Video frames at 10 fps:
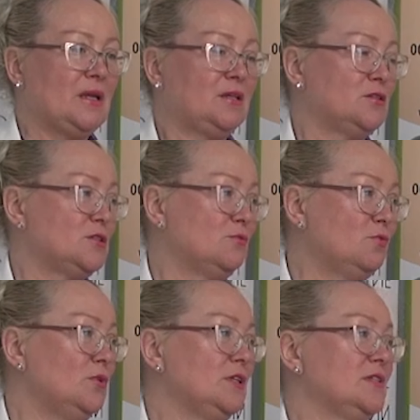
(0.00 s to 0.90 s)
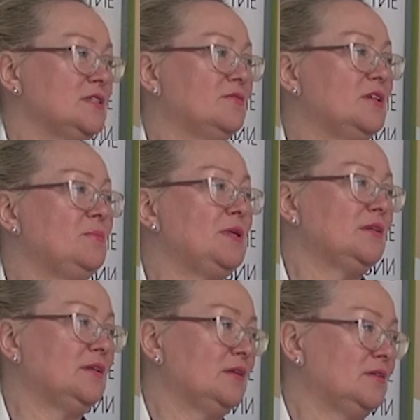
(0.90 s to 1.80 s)
Это ствол, это
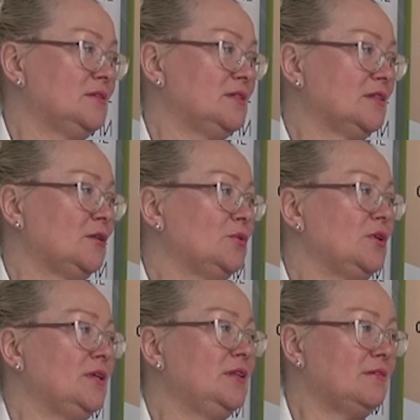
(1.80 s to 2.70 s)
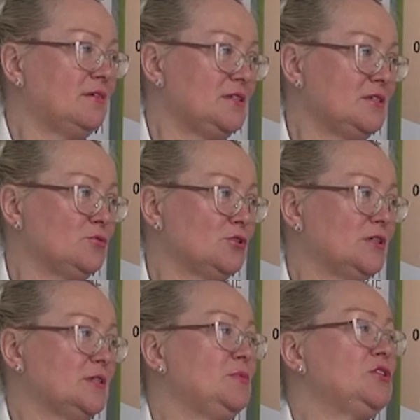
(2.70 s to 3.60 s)
современные технологии, и инноваций, уже
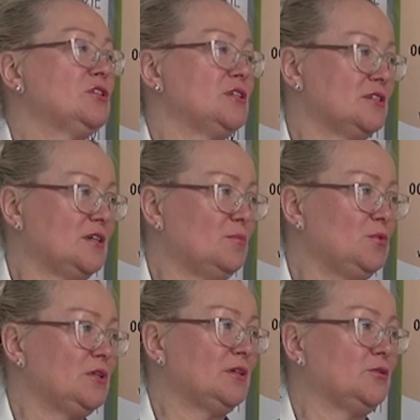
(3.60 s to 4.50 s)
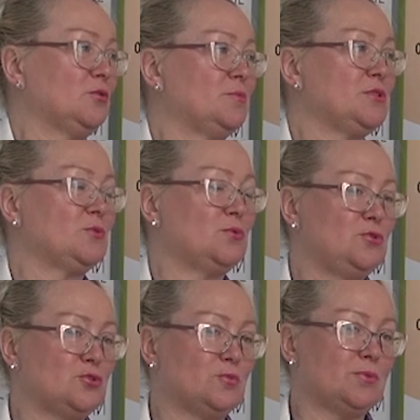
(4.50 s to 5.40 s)
космические разработки, которые
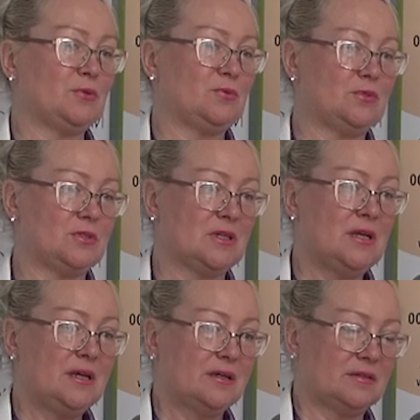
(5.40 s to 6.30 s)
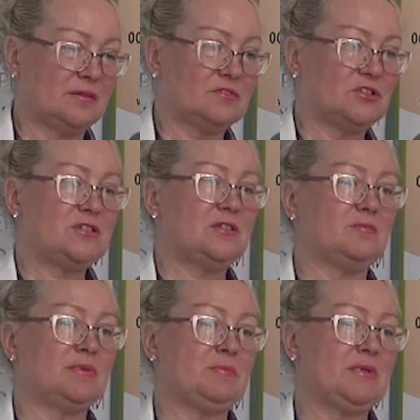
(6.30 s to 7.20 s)
потихонечку приходят к нам в жизнь.
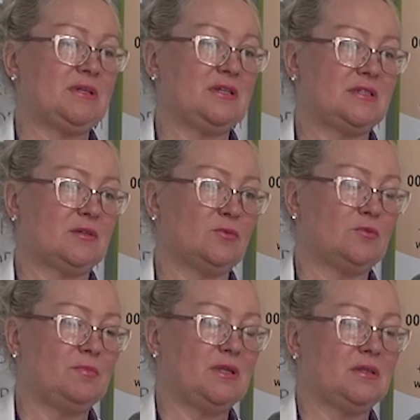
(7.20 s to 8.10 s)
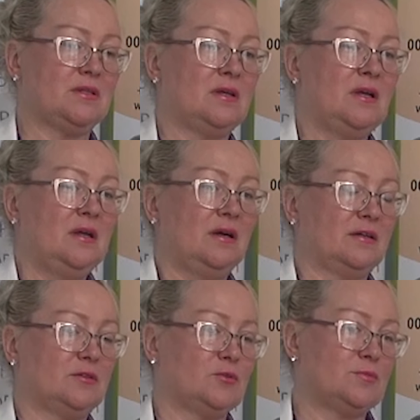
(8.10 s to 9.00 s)
Например, есть такой метод, о
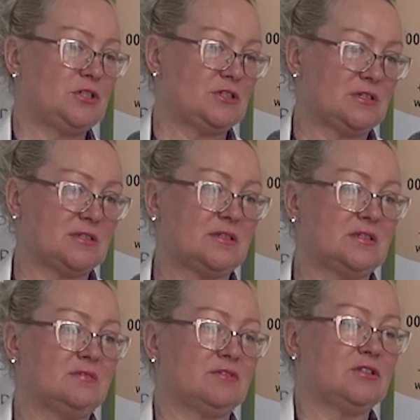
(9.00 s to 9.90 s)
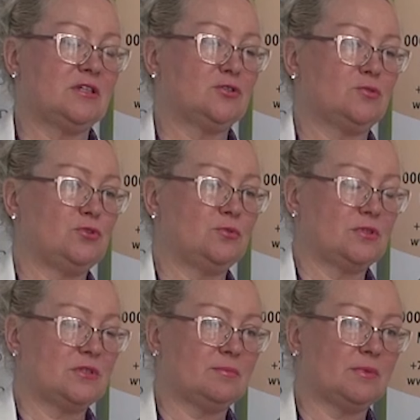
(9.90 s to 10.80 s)
котором сейчас рассказывает наш
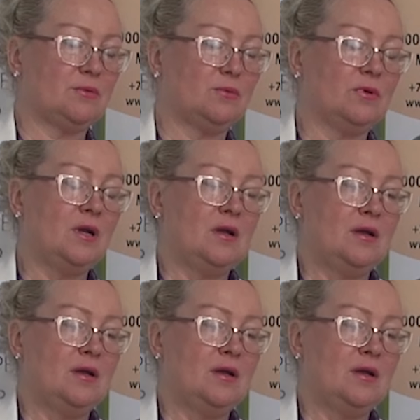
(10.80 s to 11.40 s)
ученый из МГУ